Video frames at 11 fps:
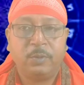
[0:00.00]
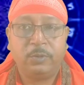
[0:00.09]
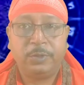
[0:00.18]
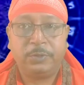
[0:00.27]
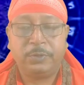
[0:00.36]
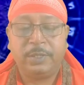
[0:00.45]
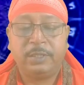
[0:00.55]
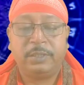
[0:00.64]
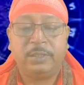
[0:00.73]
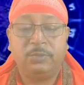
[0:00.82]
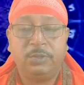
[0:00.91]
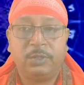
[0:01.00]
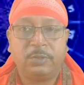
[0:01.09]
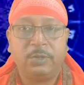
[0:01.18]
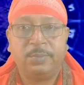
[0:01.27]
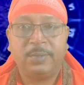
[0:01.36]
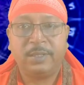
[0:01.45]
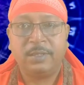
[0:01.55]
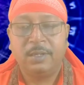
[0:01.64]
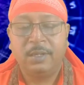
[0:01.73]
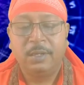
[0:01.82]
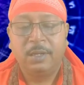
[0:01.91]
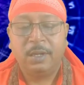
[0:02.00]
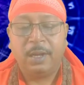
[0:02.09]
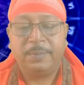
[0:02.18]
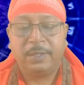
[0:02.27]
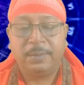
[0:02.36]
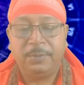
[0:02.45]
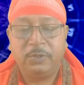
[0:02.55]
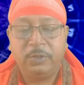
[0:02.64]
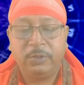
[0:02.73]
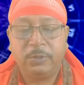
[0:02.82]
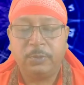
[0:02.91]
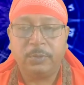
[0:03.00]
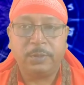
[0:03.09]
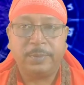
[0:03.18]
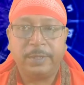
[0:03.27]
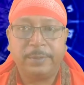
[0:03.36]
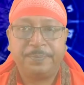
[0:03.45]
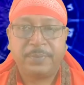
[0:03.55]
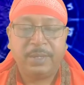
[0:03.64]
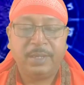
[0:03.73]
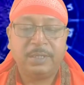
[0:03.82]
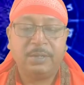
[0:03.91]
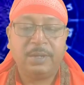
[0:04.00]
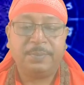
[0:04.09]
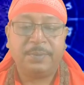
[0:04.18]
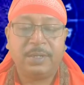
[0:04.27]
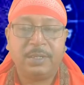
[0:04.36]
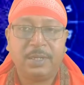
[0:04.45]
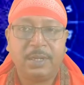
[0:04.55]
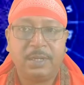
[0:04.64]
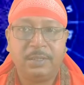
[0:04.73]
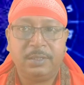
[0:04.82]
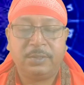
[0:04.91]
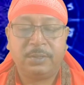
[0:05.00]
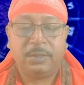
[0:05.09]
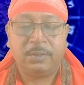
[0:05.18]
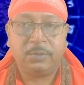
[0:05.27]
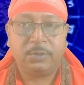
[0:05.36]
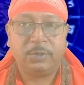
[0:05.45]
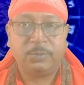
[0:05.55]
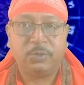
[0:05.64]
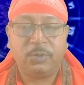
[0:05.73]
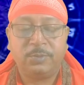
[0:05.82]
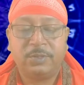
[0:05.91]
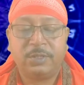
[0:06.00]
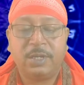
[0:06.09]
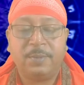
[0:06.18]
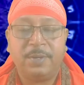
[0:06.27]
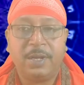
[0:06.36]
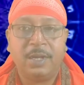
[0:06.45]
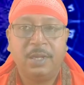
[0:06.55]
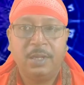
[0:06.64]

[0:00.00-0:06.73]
কোনো কিছু ক্ষেত্রে দূরের সংবাদ আপনাকে বিচলিত করতে পারে এছাড়া আপনারা যারা কানের কোনোরকম সমস্যা বা